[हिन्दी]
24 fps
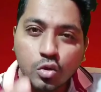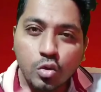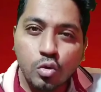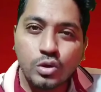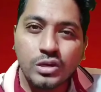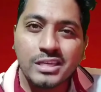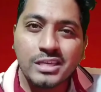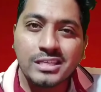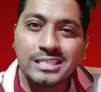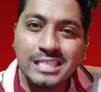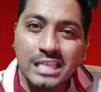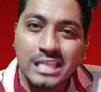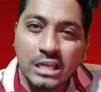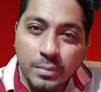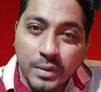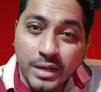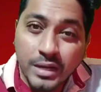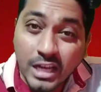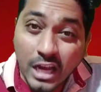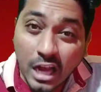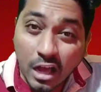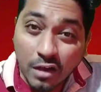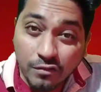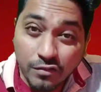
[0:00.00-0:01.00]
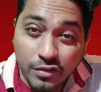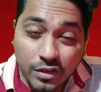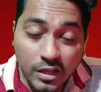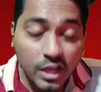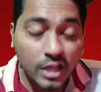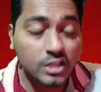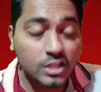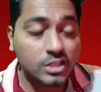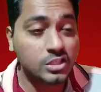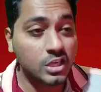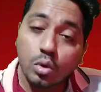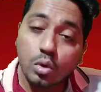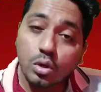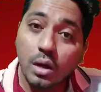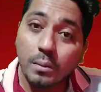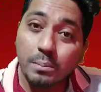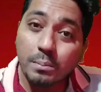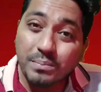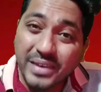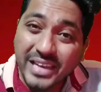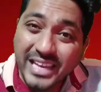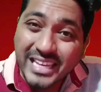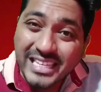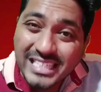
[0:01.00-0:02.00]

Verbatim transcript: शो की सिनेमाटोग्राफी अच्छी का